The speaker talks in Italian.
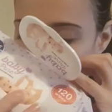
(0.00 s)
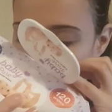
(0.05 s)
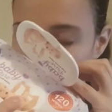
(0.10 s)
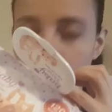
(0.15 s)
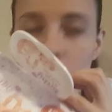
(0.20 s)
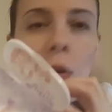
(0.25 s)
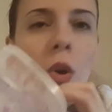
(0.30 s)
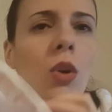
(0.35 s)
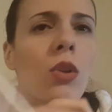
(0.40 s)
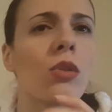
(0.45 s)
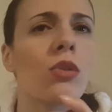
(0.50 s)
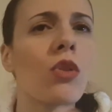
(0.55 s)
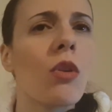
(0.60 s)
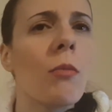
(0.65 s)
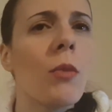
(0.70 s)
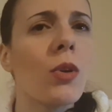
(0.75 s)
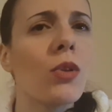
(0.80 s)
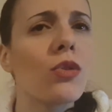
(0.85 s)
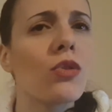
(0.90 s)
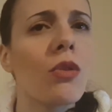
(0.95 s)
molto
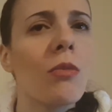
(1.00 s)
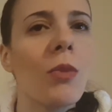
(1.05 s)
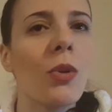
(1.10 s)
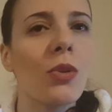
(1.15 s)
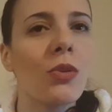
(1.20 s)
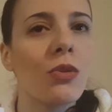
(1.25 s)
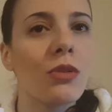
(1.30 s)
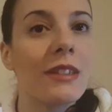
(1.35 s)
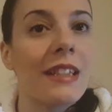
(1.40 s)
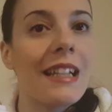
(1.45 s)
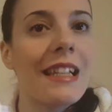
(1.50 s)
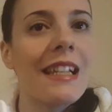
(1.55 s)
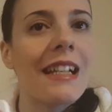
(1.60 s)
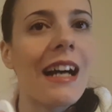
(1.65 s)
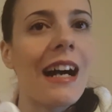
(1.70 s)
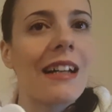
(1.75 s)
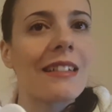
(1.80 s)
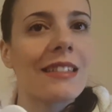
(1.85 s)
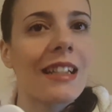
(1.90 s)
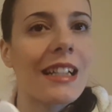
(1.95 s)
molto molto
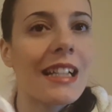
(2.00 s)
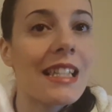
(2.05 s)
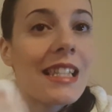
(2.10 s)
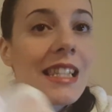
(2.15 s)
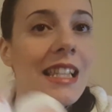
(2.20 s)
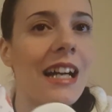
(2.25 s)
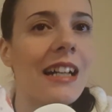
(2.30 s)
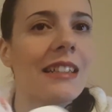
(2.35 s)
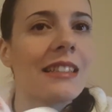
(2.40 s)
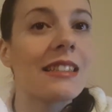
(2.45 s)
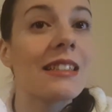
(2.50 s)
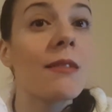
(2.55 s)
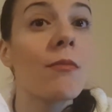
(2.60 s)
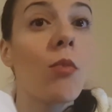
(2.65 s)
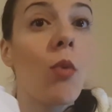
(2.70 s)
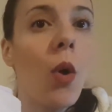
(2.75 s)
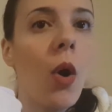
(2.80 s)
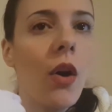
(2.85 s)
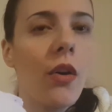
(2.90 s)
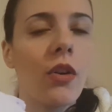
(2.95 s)
delicata che sa di
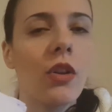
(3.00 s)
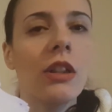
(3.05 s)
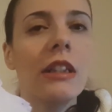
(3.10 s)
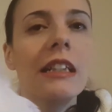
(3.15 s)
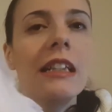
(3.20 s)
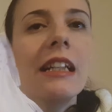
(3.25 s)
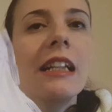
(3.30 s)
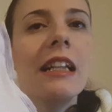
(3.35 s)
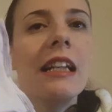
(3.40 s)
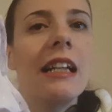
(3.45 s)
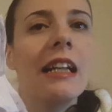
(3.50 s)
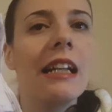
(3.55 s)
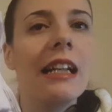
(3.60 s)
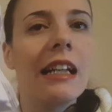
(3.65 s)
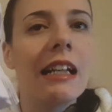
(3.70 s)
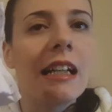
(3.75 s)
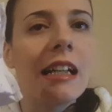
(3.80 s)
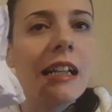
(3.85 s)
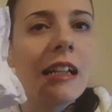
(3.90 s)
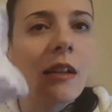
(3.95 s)
buono
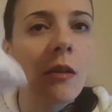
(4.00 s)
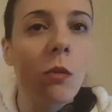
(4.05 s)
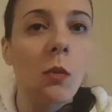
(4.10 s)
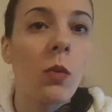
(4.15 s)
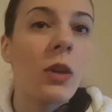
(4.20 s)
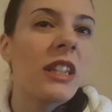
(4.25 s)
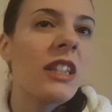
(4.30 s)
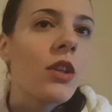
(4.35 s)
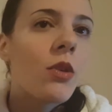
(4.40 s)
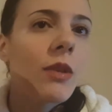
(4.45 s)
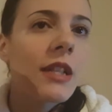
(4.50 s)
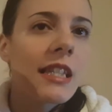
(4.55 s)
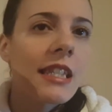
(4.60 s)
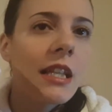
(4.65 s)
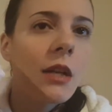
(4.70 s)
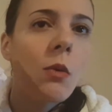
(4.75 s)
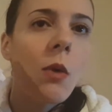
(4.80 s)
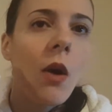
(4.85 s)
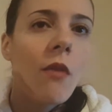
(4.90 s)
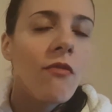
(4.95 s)
eh, quindi
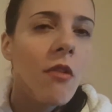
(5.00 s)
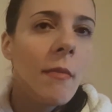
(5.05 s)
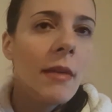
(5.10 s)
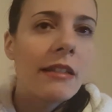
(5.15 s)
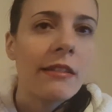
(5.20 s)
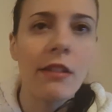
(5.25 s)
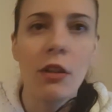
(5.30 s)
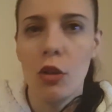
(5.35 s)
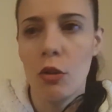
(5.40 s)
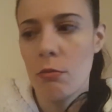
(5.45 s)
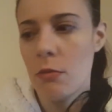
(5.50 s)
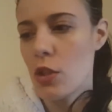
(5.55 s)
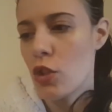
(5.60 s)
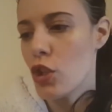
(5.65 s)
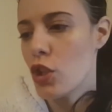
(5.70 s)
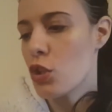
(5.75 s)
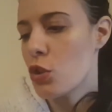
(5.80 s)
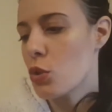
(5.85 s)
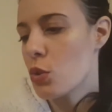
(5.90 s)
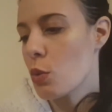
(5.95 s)
queste qua ovviamente non mi
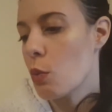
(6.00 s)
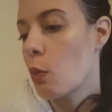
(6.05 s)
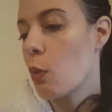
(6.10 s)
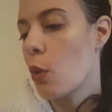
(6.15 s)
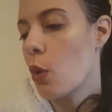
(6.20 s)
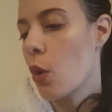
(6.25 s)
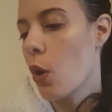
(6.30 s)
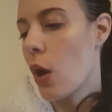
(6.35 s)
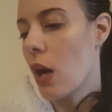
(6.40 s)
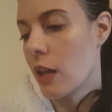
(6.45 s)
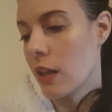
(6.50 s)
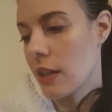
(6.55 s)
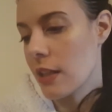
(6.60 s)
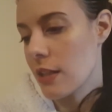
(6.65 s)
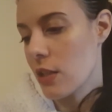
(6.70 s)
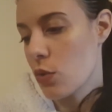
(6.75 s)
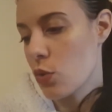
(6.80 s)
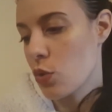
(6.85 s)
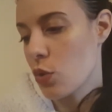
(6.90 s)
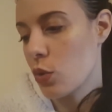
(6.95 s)
ci strucco anche
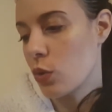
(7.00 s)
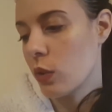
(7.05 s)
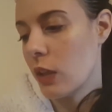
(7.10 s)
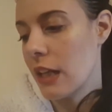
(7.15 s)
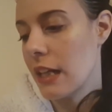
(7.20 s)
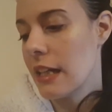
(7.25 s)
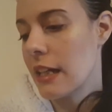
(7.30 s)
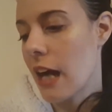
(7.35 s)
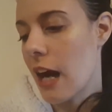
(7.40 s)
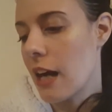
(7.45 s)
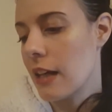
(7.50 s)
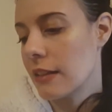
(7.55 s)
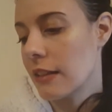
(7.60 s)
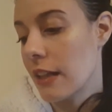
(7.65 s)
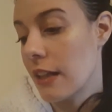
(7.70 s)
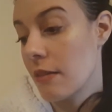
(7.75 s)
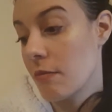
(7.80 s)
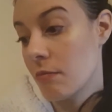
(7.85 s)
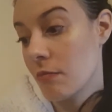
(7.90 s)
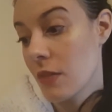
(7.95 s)
se sono
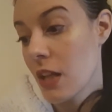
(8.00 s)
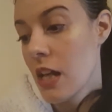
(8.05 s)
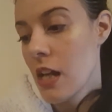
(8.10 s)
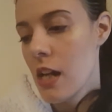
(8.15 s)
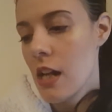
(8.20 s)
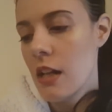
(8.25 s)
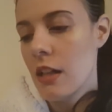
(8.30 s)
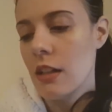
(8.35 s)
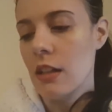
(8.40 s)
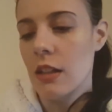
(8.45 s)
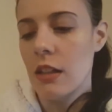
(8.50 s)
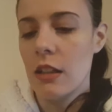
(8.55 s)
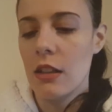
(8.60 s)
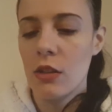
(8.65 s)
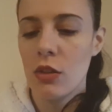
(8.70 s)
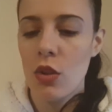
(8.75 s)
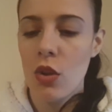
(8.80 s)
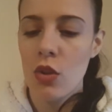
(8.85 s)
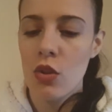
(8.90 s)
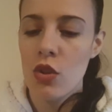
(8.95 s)
delicate
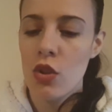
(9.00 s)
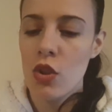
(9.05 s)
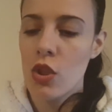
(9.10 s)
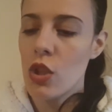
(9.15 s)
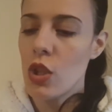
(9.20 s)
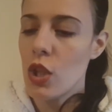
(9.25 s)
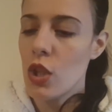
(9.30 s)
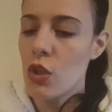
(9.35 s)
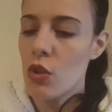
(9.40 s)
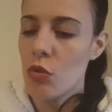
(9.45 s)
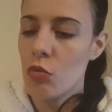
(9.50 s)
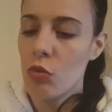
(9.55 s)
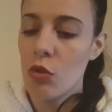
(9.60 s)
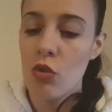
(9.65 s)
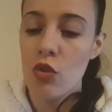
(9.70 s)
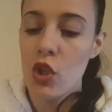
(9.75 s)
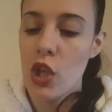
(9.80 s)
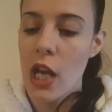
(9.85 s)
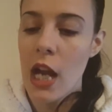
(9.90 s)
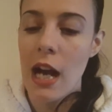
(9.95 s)
eh, non
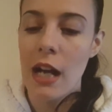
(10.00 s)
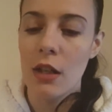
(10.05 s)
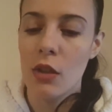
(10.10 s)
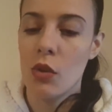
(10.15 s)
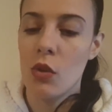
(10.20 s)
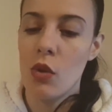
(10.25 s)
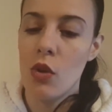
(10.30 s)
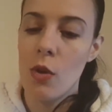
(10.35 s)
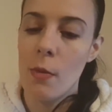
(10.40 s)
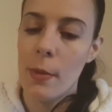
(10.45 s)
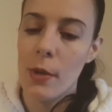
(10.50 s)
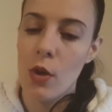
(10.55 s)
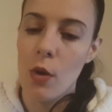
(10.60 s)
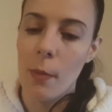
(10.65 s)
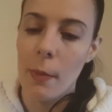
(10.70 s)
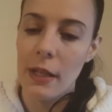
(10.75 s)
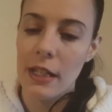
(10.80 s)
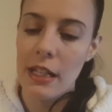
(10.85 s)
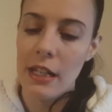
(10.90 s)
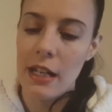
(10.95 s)
c'è alcol
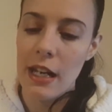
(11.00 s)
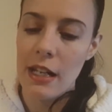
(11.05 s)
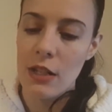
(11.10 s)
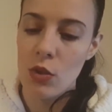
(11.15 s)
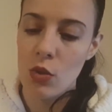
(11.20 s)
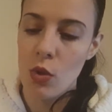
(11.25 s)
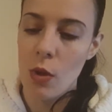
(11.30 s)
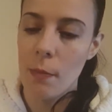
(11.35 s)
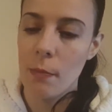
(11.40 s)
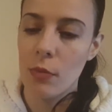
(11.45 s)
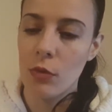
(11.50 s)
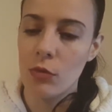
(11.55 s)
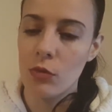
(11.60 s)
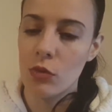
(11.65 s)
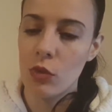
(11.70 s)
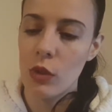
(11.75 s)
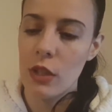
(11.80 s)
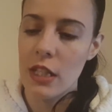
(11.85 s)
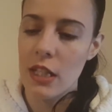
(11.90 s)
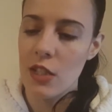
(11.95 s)
però per il resto
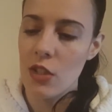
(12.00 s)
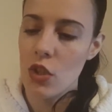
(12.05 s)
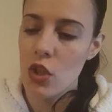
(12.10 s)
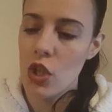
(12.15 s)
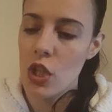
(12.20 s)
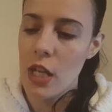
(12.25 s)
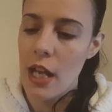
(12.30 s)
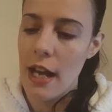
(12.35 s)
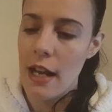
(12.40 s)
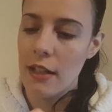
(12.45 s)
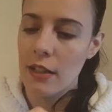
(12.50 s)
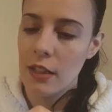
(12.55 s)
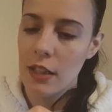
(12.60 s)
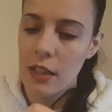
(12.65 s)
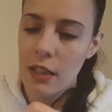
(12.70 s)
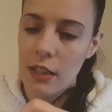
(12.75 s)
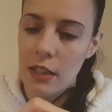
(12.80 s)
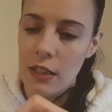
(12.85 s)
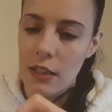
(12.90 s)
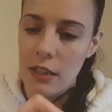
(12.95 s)
appunto l'inci è,
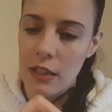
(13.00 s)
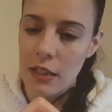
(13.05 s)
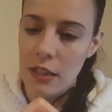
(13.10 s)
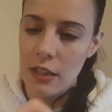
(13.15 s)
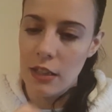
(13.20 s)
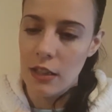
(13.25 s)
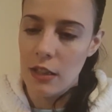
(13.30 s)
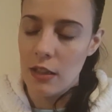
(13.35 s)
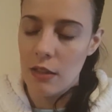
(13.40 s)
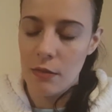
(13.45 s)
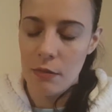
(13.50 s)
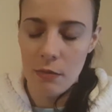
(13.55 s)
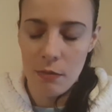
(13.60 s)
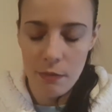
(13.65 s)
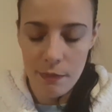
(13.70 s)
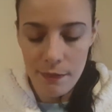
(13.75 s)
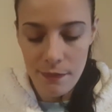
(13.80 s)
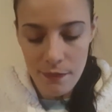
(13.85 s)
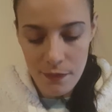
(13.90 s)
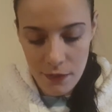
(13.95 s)
eh,
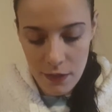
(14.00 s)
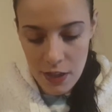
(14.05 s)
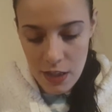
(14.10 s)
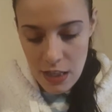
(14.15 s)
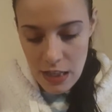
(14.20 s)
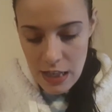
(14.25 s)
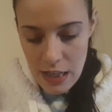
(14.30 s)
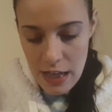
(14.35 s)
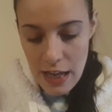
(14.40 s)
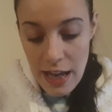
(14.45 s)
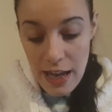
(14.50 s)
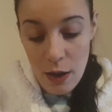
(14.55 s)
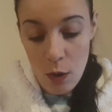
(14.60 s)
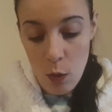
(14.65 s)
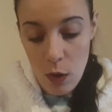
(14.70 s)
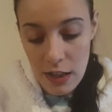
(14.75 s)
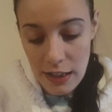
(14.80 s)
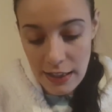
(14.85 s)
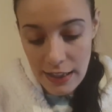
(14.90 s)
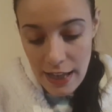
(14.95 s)
è
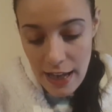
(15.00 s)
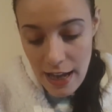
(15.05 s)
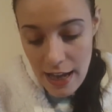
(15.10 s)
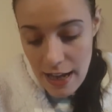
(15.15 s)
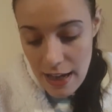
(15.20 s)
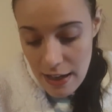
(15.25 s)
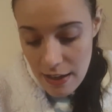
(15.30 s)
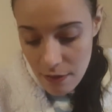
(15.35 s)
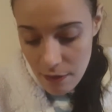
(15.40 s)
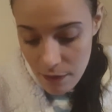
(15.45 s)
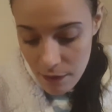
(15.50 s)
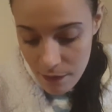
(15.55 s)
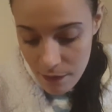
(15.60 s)
quel che è